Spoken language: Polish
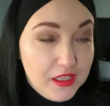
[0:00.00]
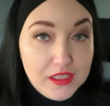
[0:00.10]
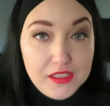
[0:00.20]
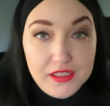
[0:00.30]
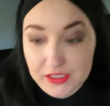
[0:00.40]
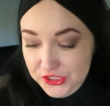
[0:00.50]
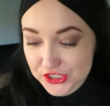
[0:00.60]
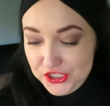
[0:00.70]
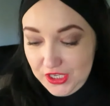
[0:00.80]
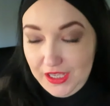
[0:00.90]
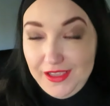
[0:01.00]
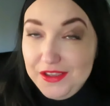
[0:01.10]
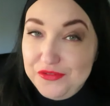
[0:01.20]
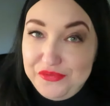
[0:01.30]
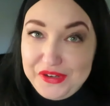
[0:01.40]
E, I dzisiaj
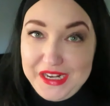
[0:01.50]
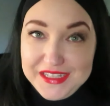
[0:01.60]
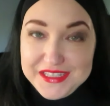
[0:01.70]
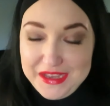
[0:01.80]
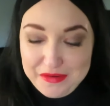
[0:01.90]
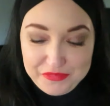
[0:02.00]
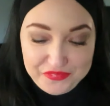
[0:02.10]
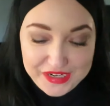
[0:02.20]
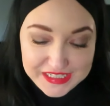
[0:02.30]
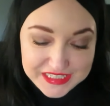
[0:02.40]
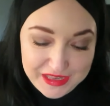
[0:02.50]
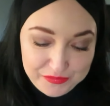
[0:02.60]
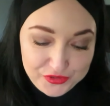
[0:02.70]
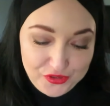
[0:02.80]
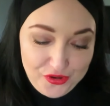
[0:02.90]
wracam,
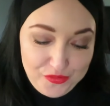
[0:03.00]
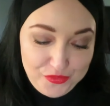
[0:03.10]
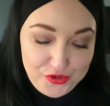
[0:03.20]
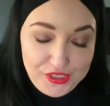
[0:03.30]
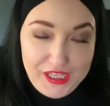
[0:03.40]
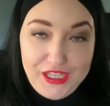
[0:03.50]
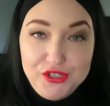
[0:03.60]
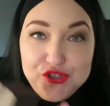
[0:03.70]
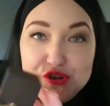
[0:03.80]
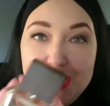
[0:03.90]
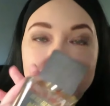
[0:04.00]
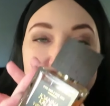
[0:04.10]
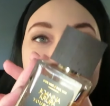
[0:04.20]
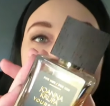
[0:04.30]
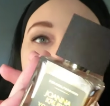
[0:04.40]
wracam do mojej
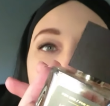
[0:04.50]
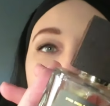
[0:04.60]
Joanny